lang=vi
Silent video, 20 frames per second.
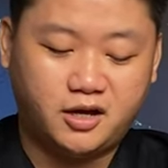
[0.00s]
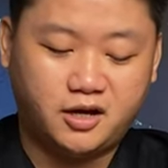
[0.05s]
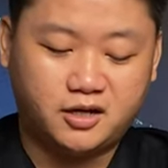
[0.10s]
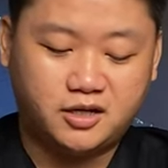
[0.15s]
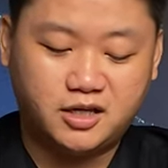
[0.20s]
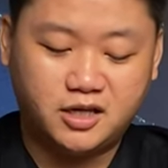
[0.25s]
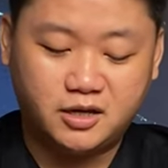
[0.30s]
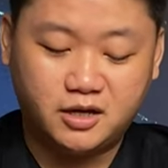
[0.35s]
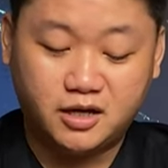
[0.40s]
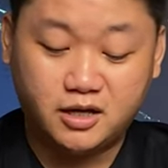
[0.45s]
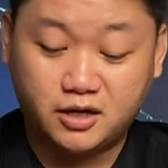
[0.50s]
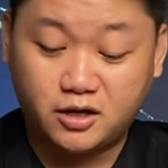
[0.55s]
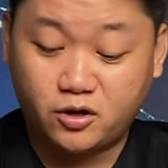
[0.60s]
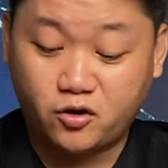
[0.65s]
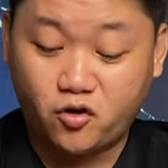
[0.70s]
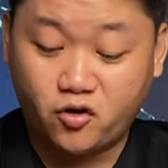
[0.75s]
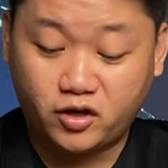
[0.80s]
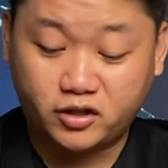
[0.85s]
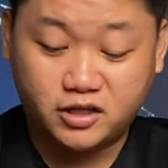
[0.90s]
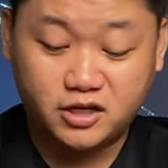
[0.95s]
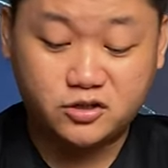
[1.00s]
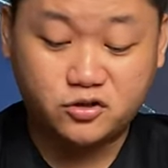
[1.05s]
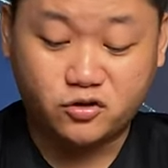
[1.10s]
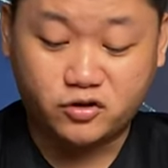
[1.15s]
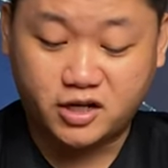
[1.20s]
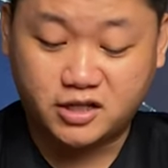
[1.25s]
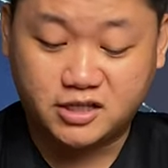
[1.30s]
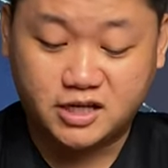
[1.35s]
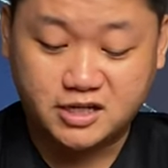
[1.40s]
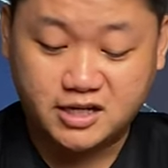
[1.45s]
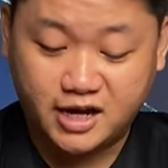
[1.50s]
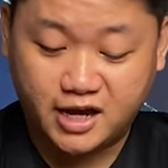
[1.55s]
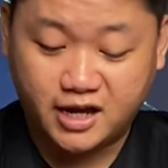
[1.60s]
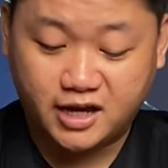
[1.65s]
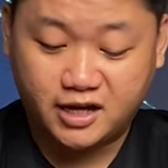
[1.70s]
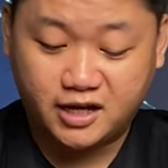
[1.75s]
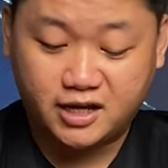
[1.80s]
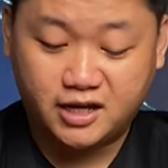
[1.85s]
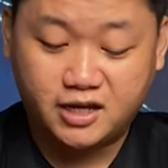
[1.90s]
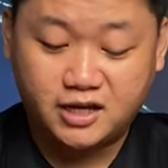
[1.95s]
Khi có cái tiếng rọt rẹt xảy ra,
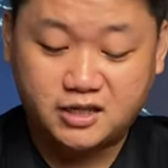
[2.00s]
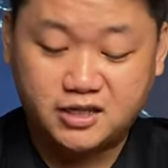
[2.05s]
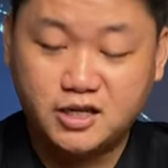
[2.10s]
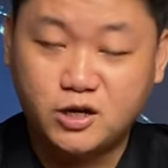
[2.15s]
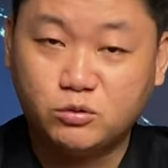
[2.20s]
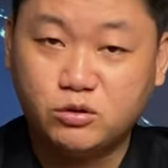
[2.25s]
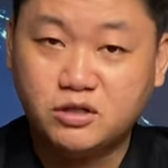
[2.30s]
nhiễu thứ